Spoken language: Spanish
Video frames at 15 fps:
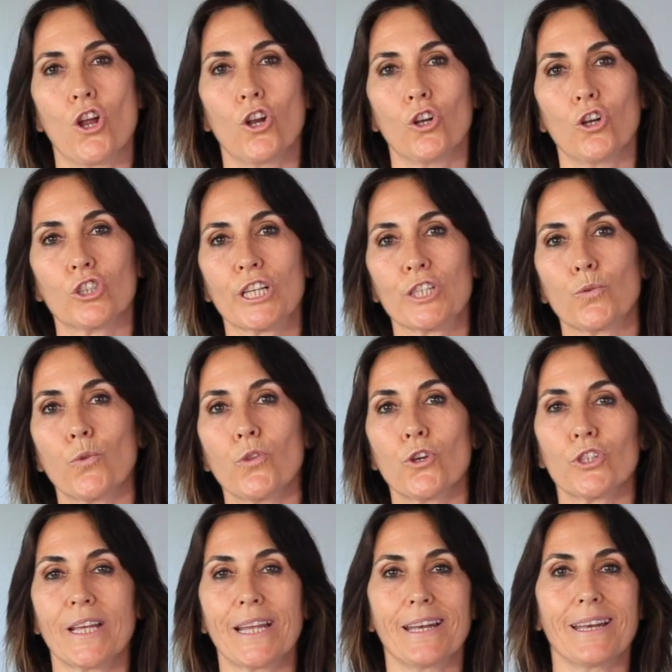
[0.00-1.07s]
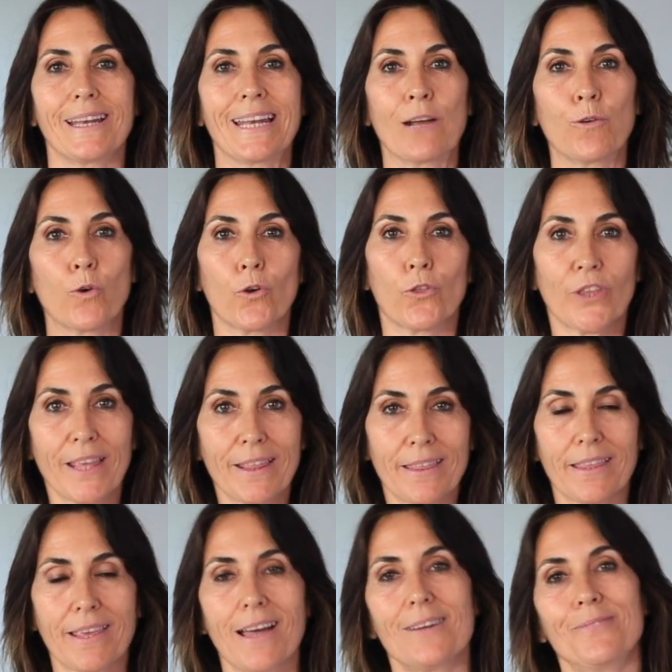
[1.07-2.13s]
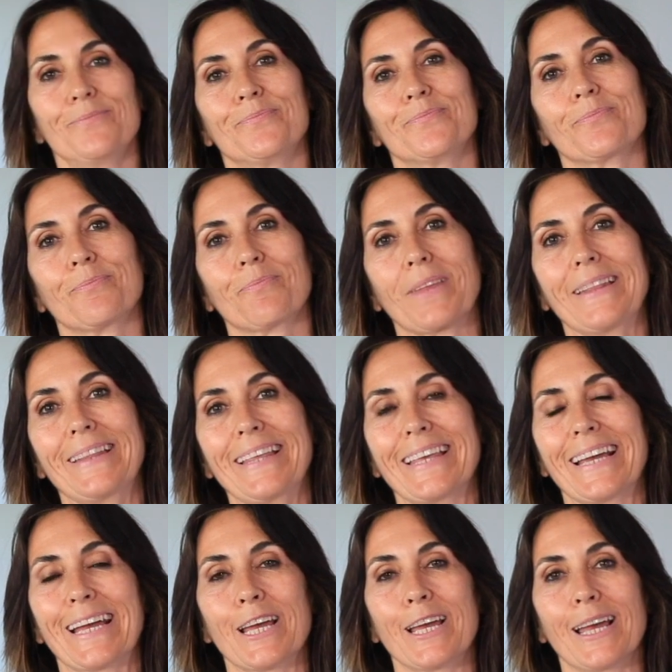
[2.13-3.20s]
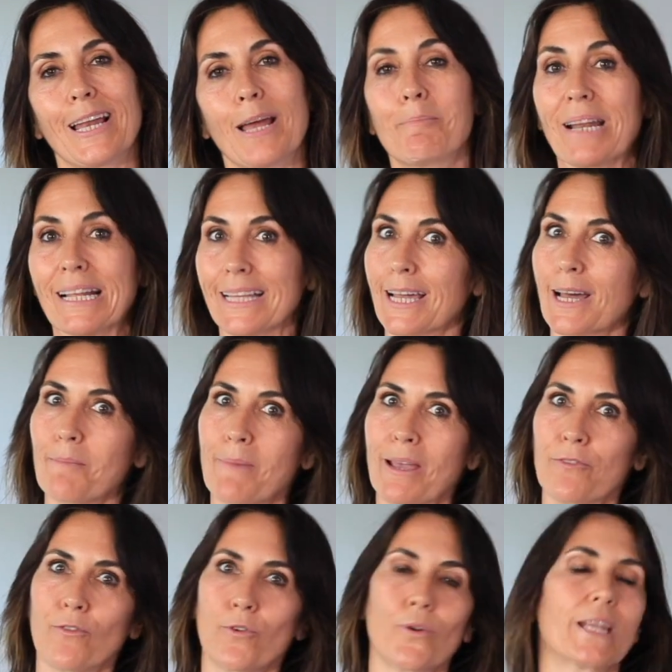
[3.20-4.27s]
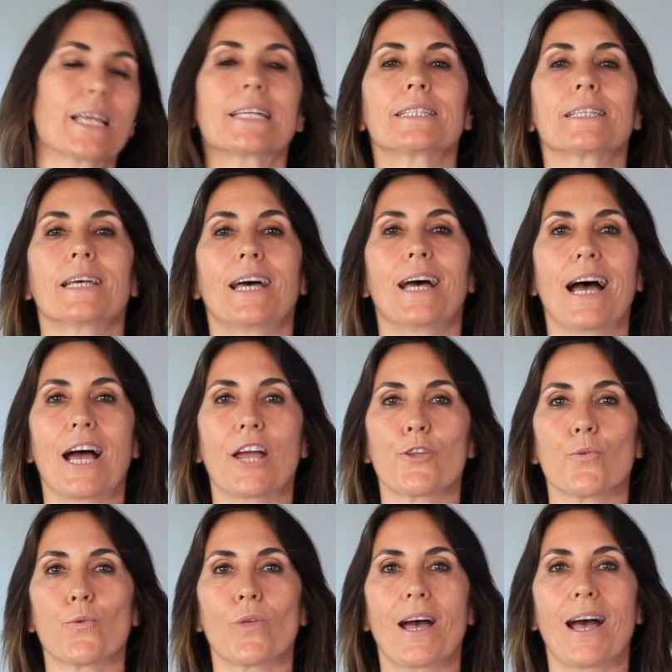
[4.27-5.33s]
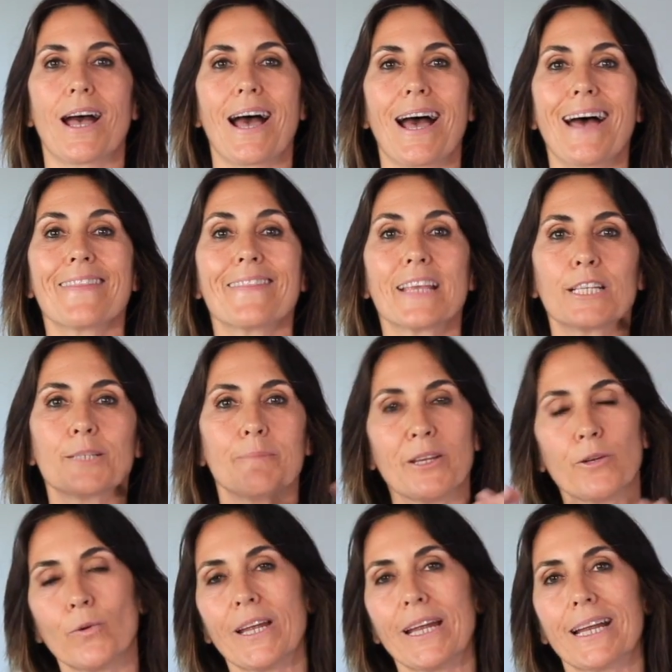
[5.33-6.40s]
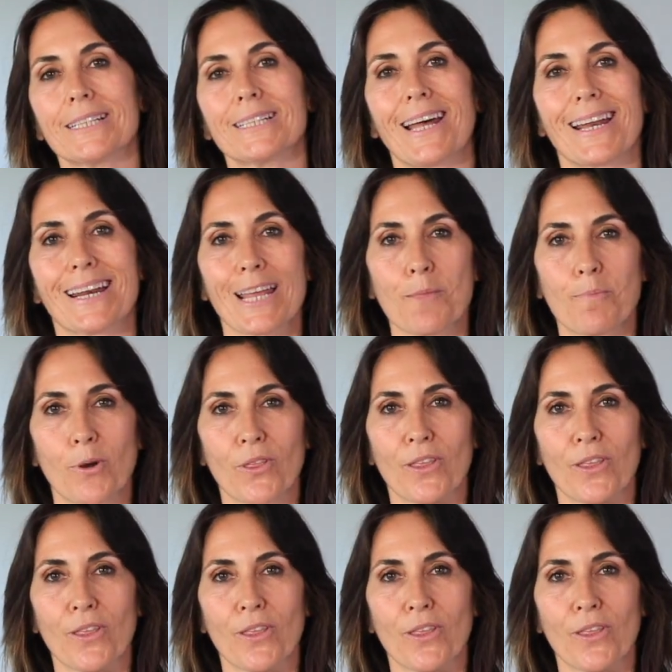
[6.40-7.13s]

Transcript: Los estudios en neurociencia dicen que la práctica del mindfulness ayuda a disminuir esa red por